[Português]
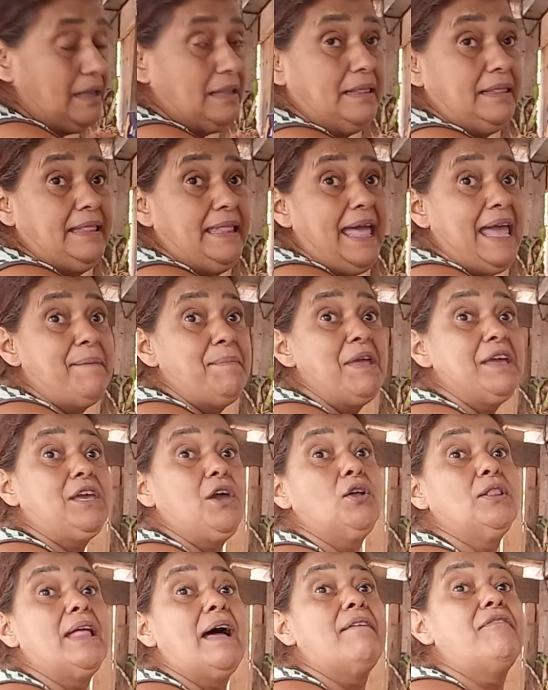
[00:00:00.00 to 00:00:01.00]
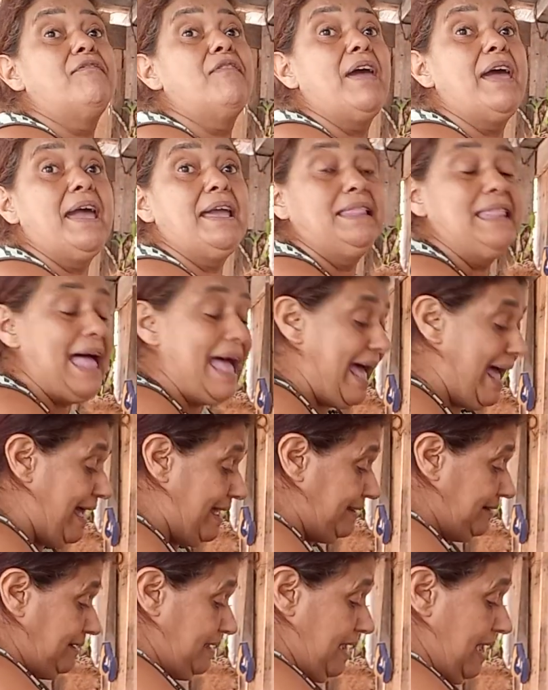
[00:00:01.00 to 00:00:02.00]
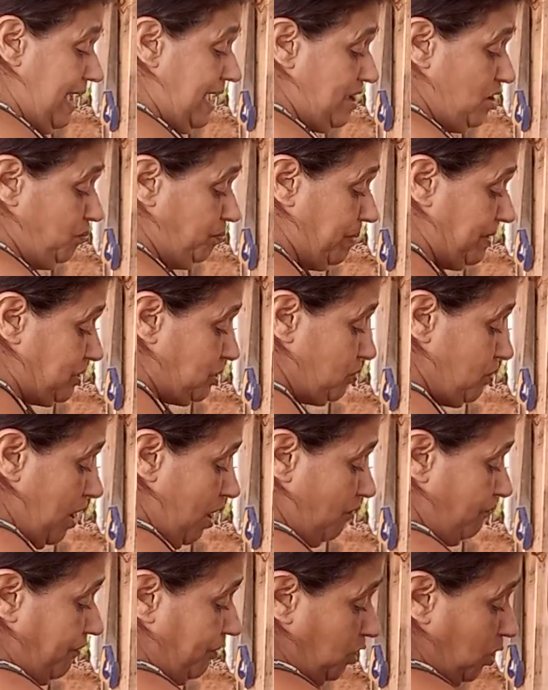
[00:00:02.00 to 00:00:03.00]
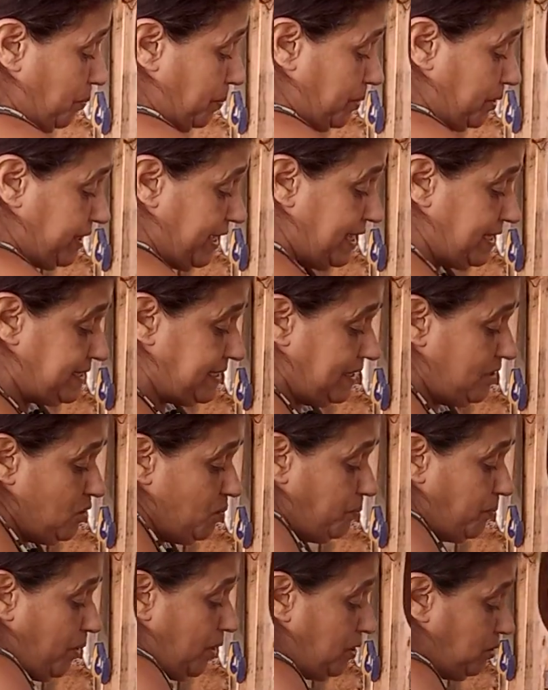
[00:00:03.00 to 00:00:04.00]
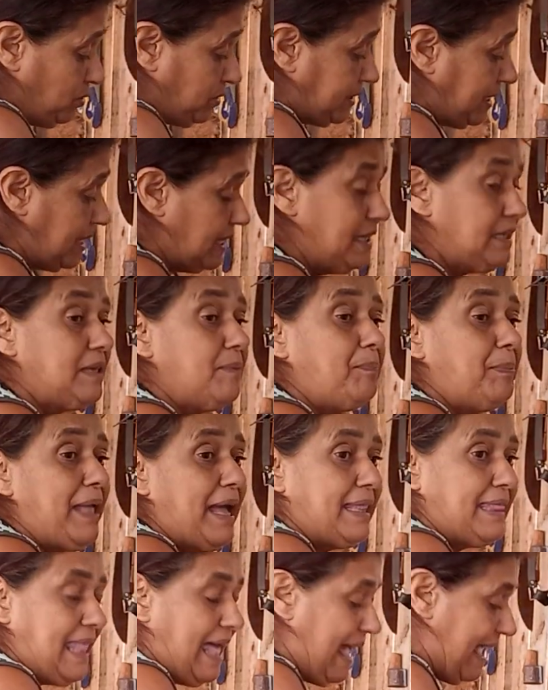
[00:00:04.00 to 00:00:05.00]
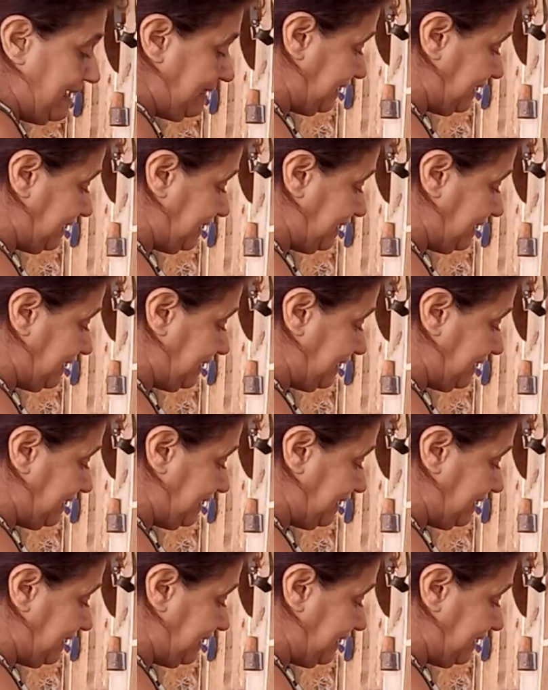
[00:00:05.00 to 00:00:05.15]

Lembra que eu lavei lá? Aí o pessoal falou, por que, que você não põe o tanque pra lá?